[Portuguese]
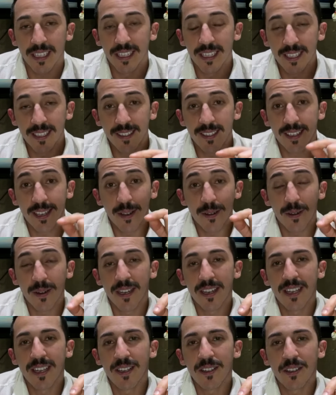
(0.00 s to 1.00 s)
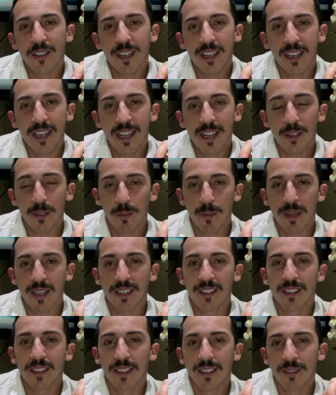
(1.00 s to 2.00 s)
ansiolítica
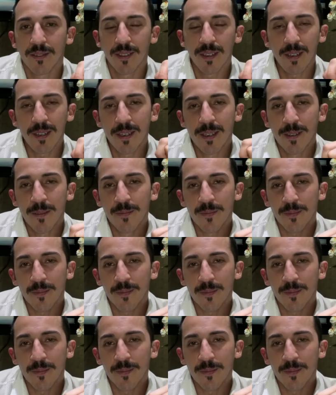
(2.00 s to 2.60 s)
expressiva